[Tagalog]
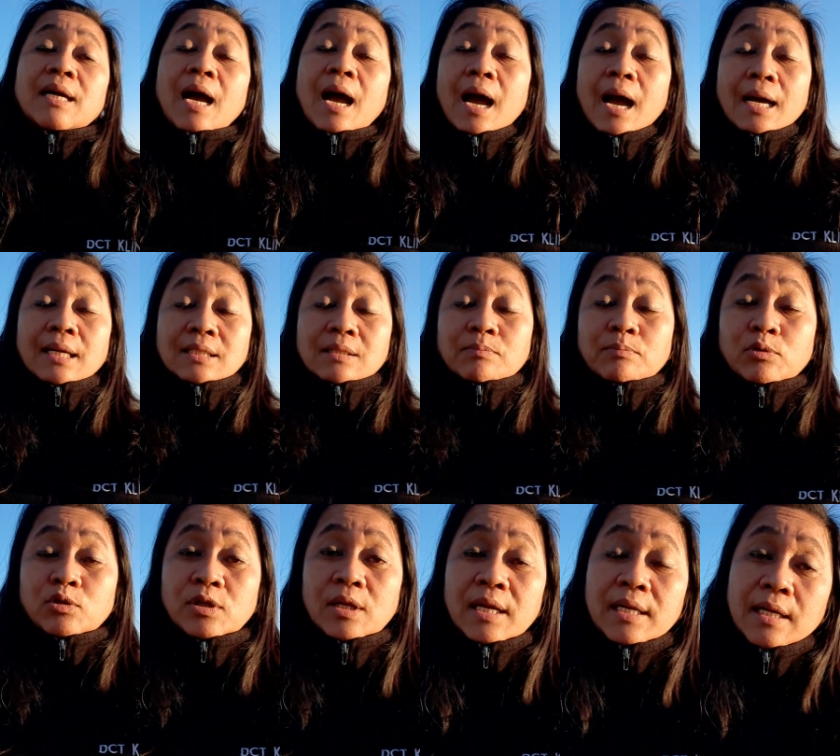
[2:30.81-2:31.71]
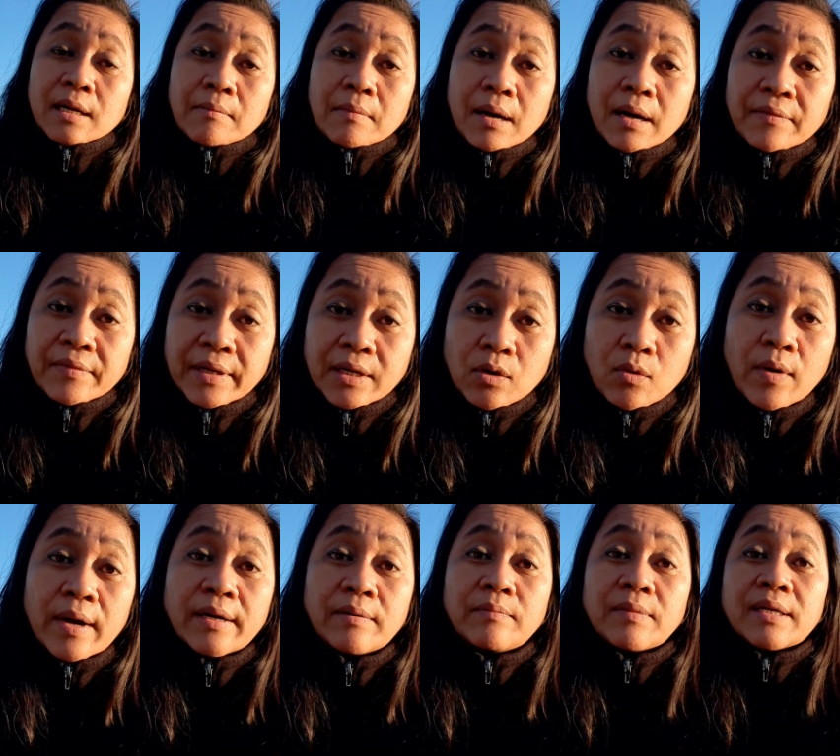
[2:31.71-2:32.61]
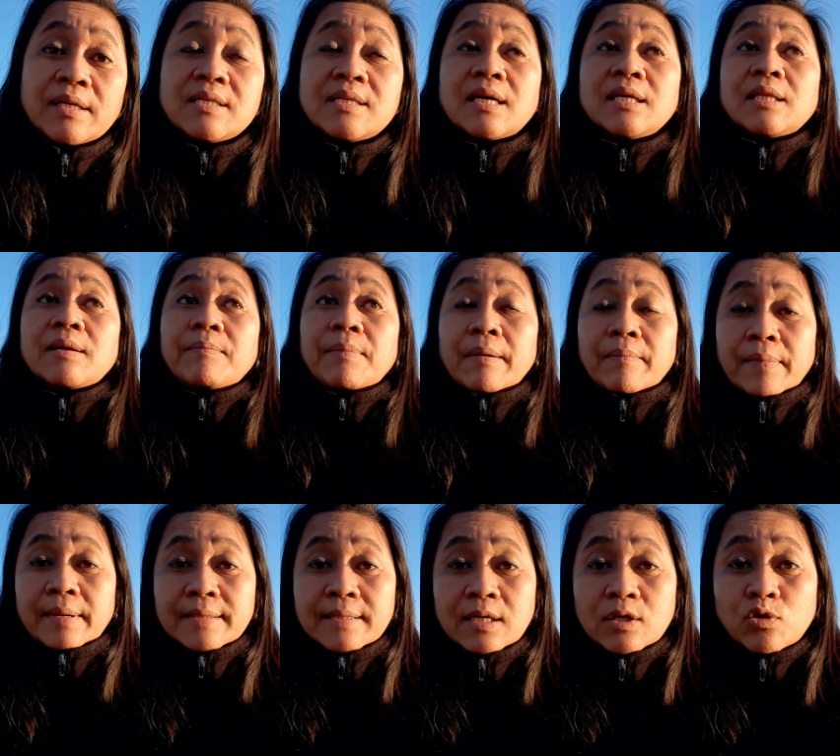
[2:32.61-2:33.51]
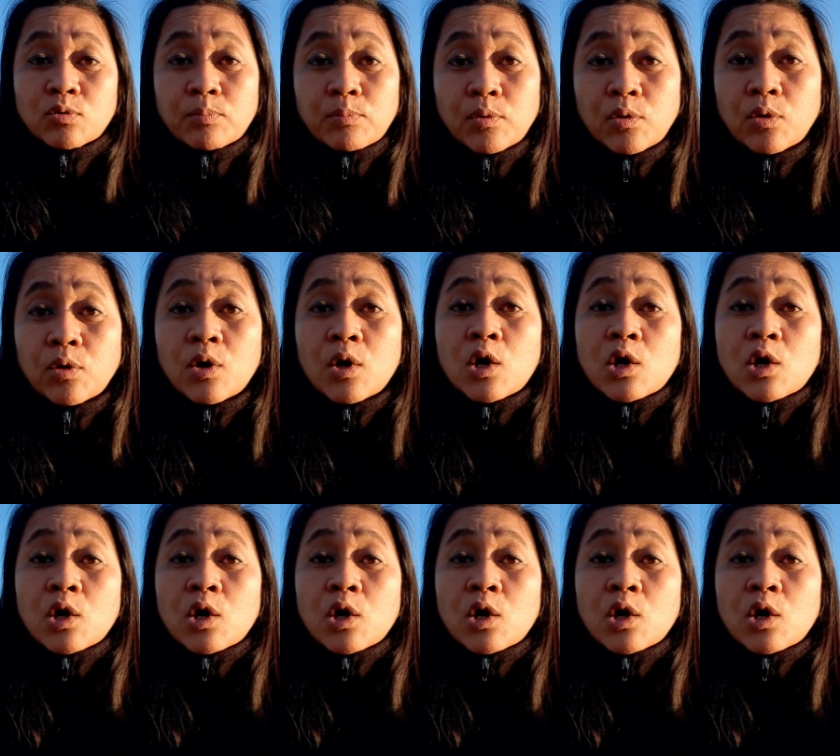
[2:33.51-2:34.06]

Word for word: mag-aaspos sila ng mga requirements at ipapasa nyo po